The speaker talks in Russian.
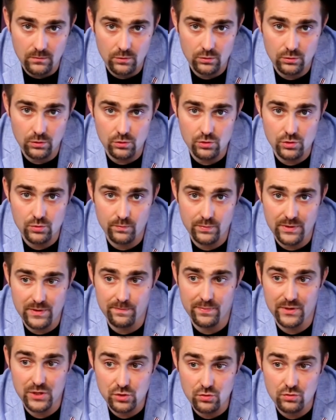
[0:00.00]
Он должен быть
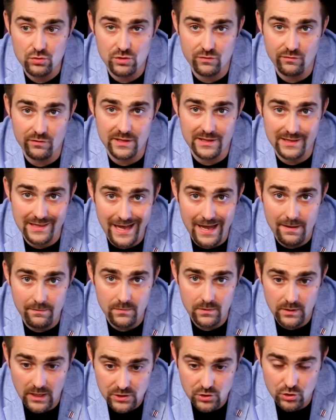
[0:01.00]
присутствовать
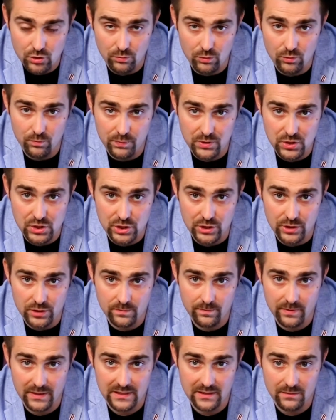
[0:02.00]
там, о чем он пишет.
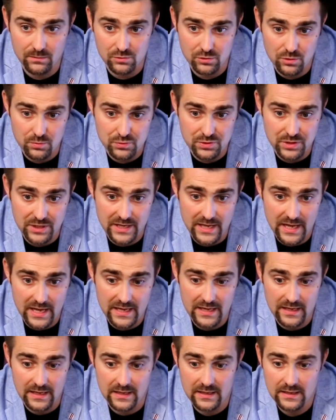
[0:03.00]
Поэтому, собственно, я и